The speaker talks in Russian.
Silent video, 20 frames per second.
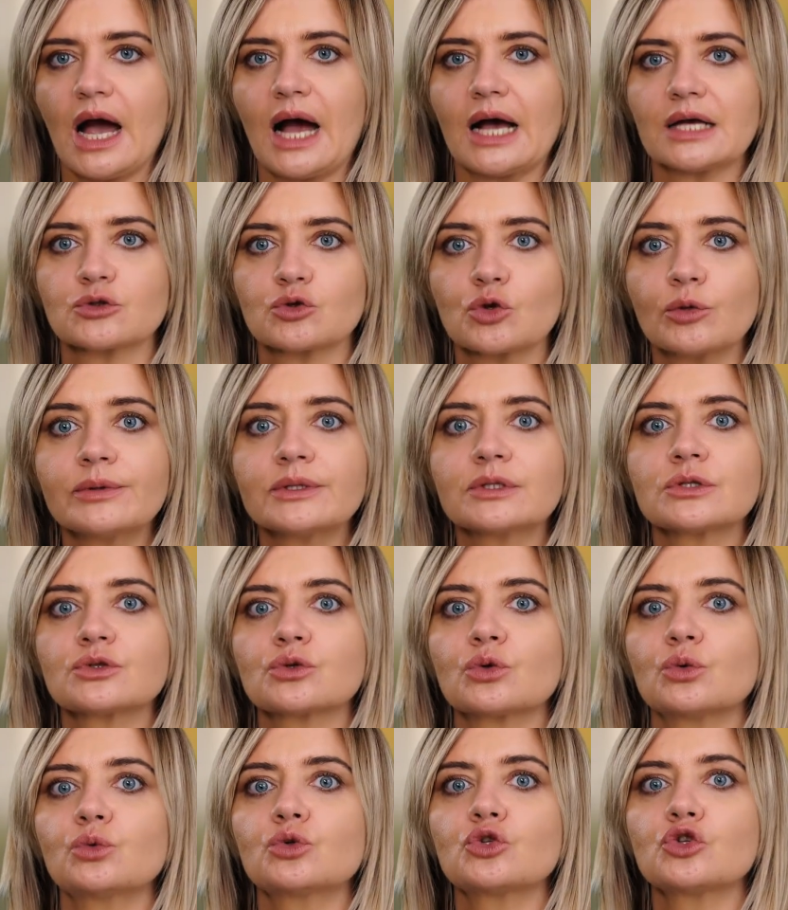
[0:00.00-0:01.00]

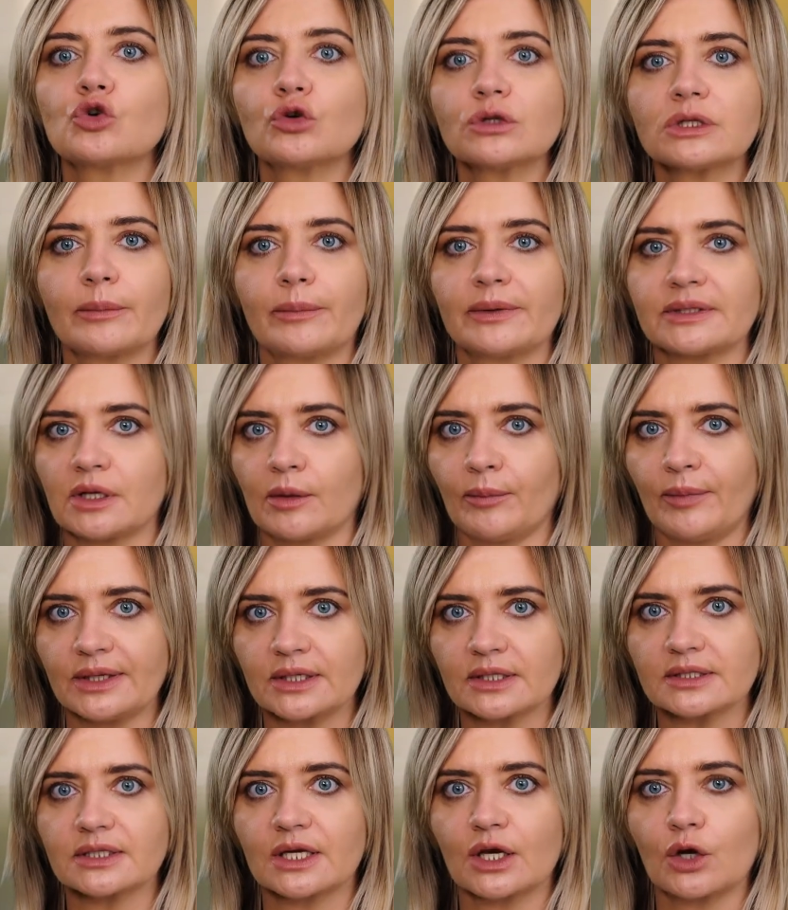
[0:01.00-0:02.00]
Особенностью учета
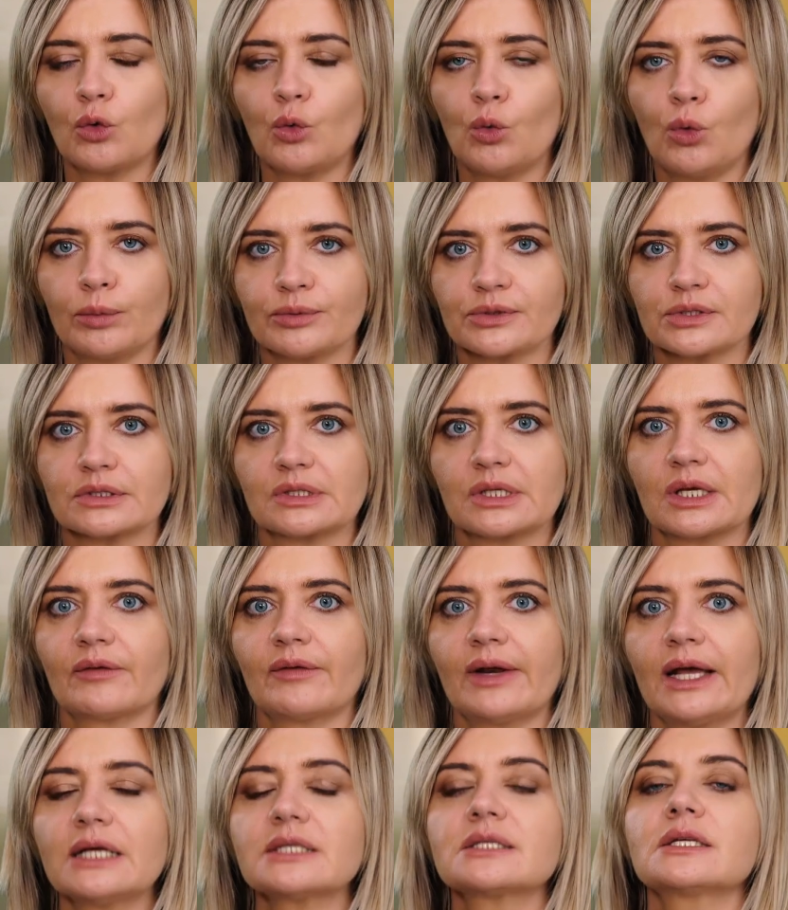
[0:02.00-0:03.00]
потребительских обществ
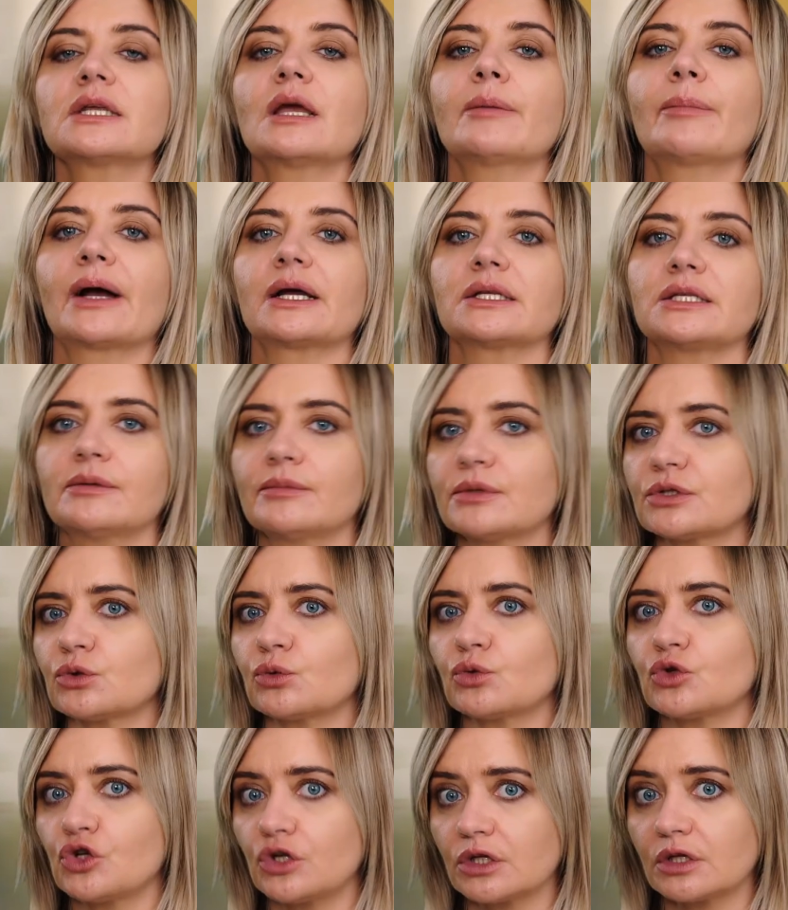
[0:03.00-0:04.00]
является
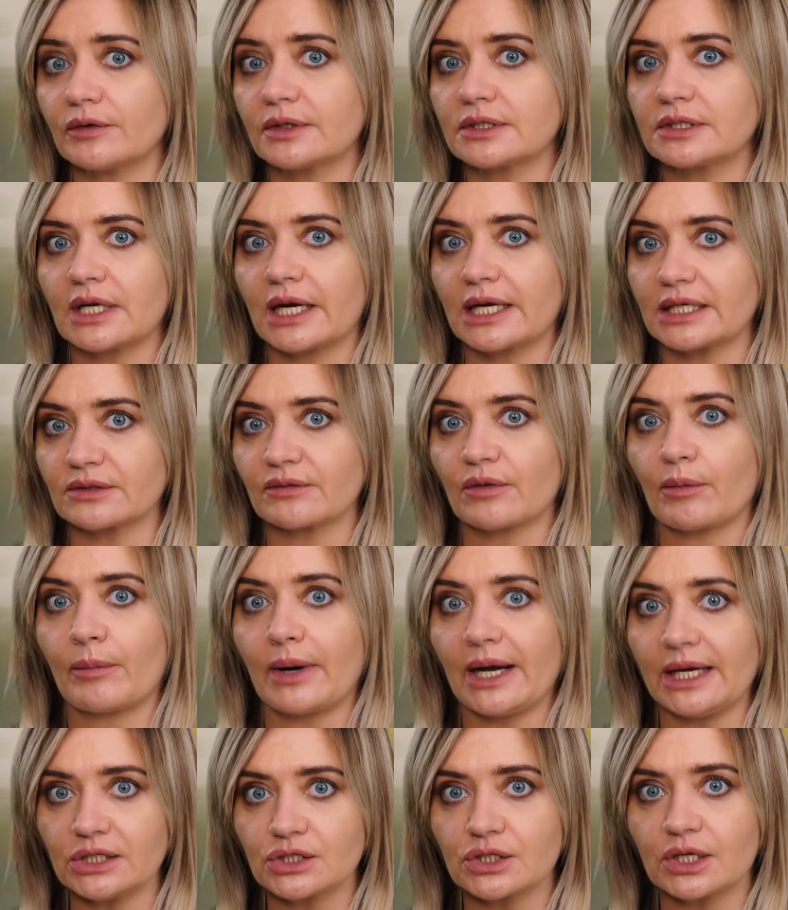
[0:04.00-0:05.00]
необходимость учитывать средства
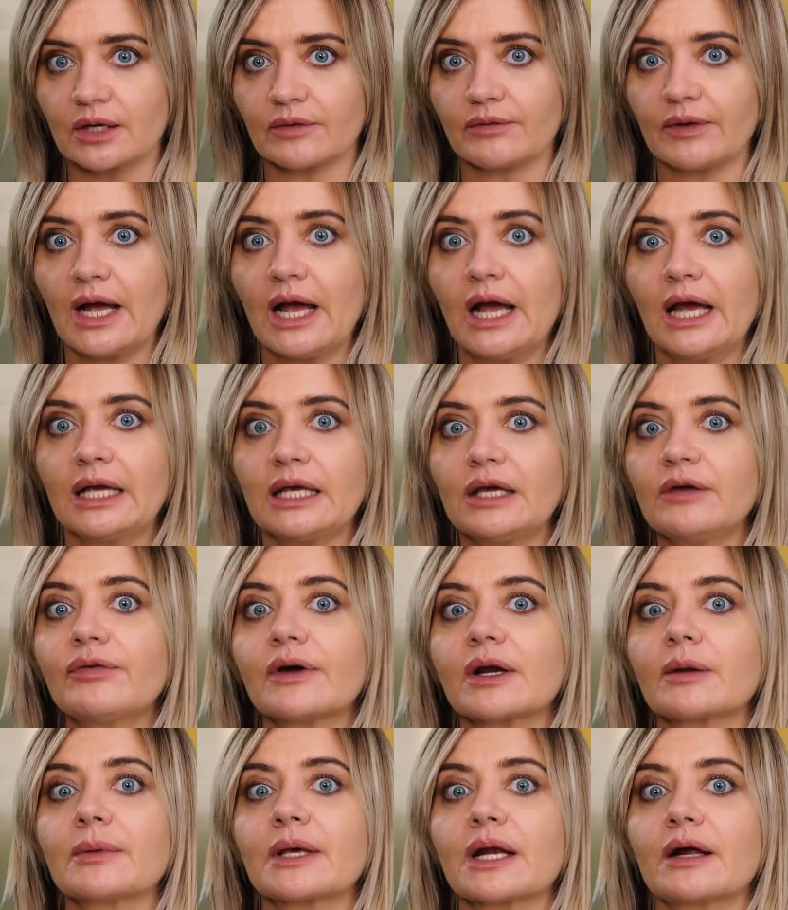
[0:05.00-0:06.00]
пайщиков и
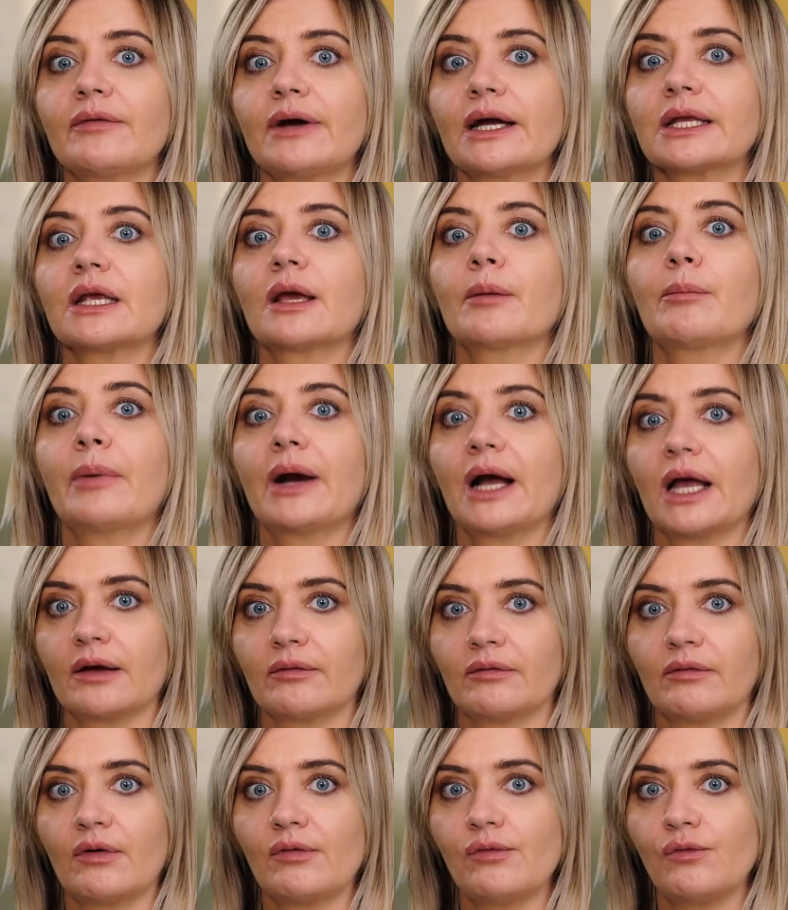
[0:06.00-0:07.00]
формирование
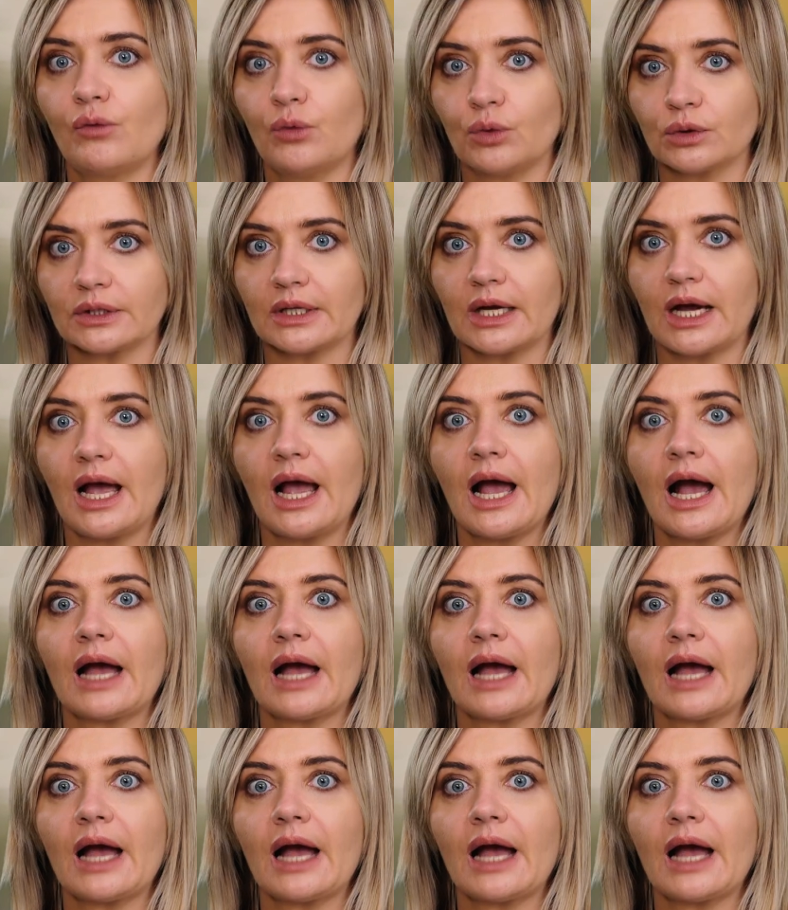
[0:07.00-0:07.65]
паевого фонда,